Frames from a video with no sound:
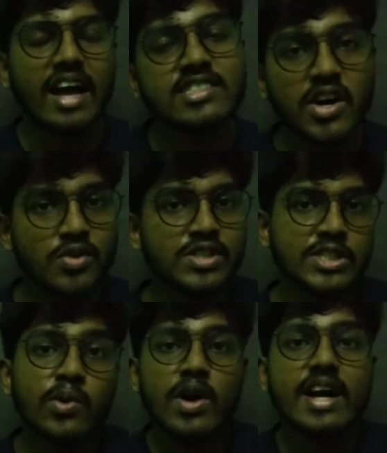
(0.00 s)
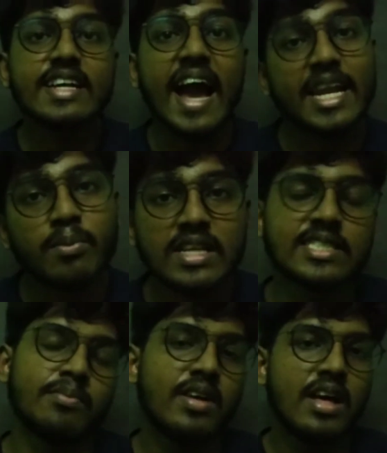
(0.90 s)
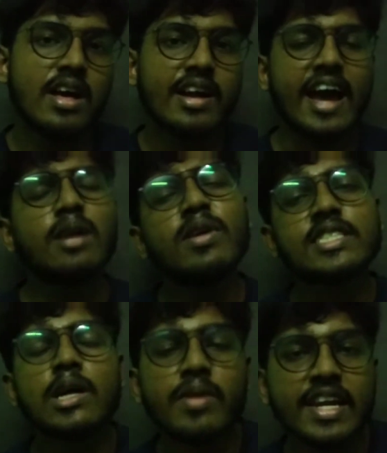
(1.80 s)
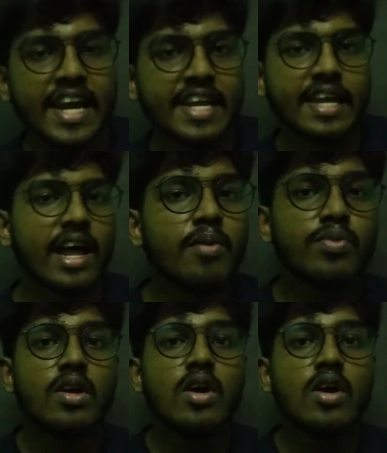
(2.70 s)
அஞ்சாவது விஷயம் கேனபிலிசம் கேனபிலிசம் என்னென்னு கேட்டிங்கன்னா